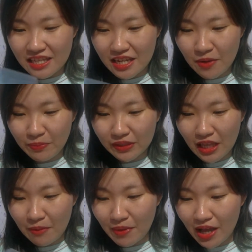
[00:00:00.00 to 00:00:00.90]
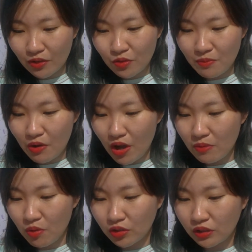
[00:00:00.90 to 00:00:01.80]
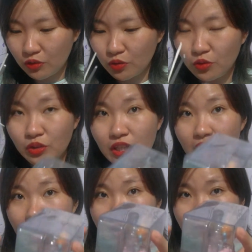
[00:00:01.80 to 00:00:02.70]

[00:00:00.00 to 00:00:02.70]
Jadi yang pertama aku mau unboxing dulu ya.